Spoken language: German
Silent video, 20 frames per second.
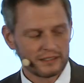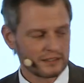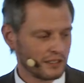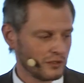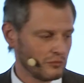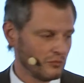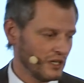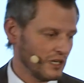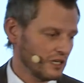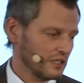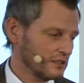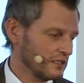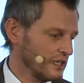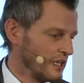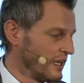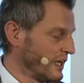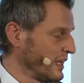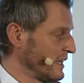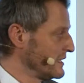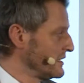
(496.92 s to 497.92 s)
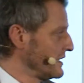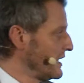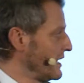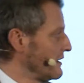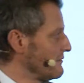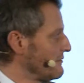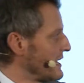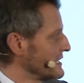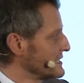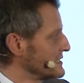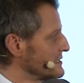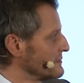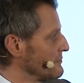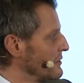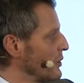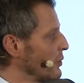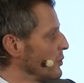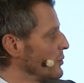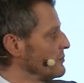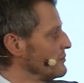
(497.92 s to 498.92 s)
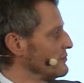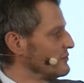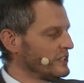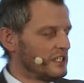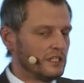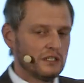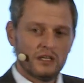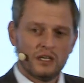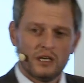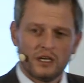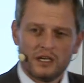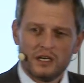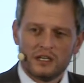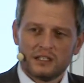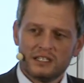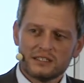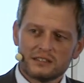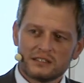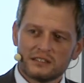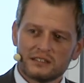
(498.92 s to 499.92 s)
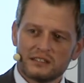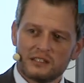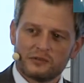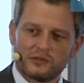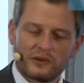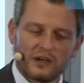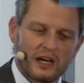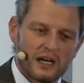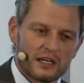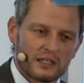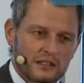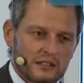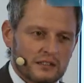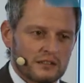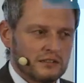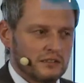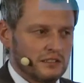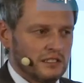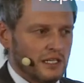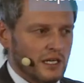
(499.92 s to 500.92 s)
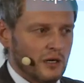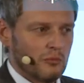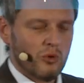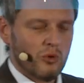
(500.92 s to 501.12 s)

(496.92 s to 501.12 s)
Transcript: anderen macht. Ja, was, warum, wie? Das sind die Fragen, die Herr